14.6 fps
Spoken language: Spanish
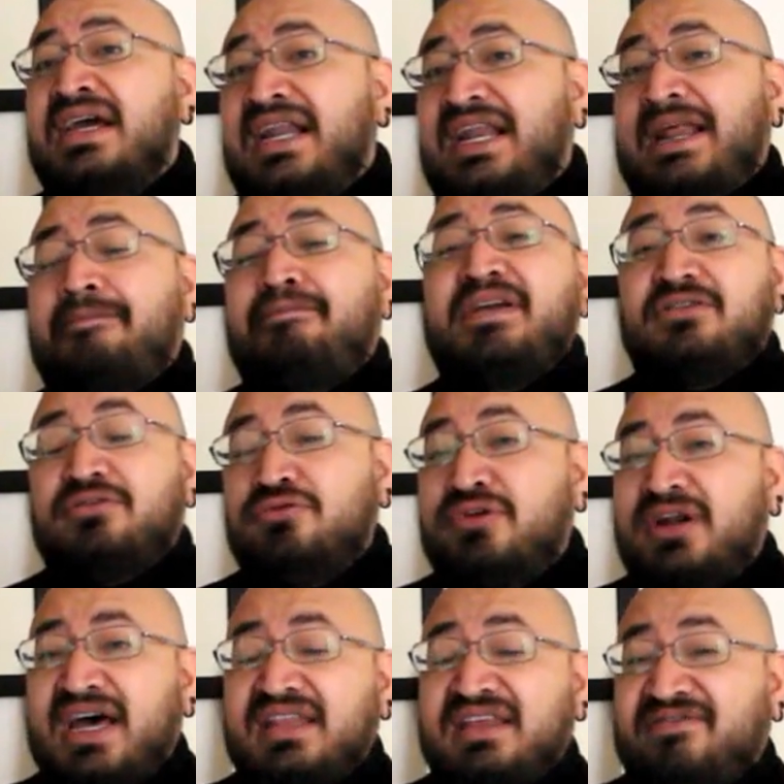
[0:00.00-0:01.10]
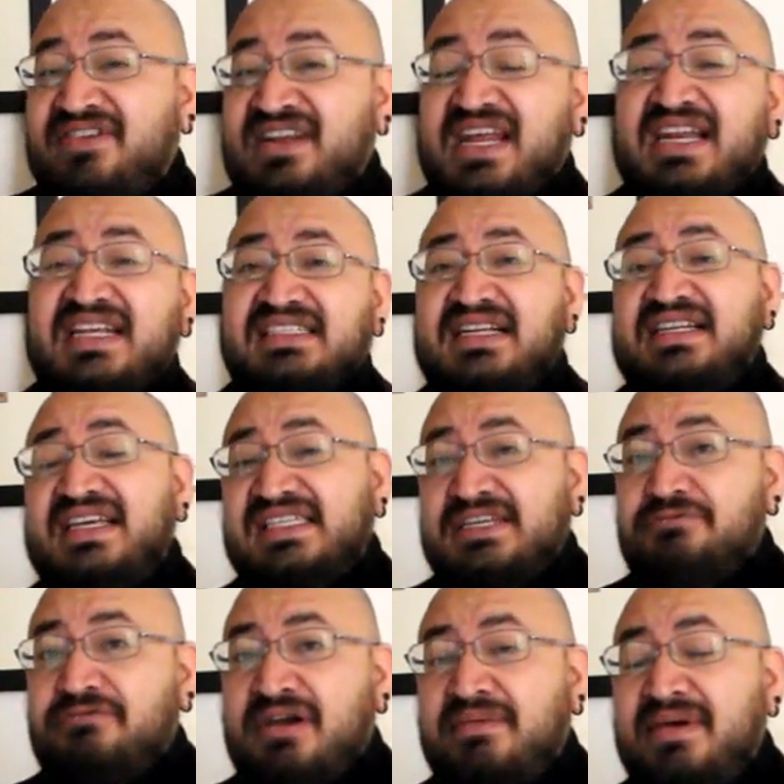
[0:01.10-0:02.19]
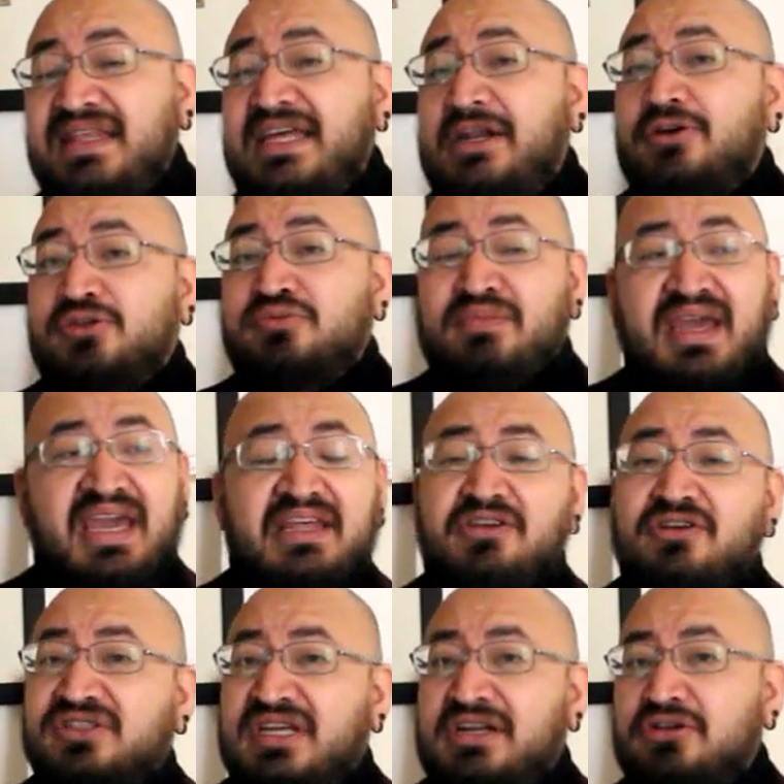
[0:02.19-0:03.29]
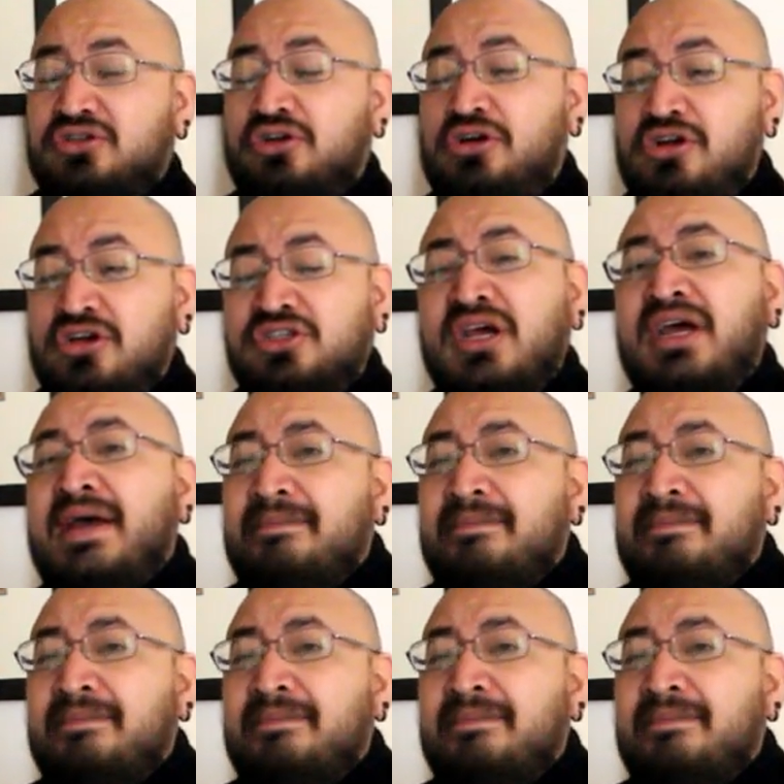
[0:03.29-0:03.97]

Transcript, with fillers: la pintura de finales del 19, de los medios, de los óleos,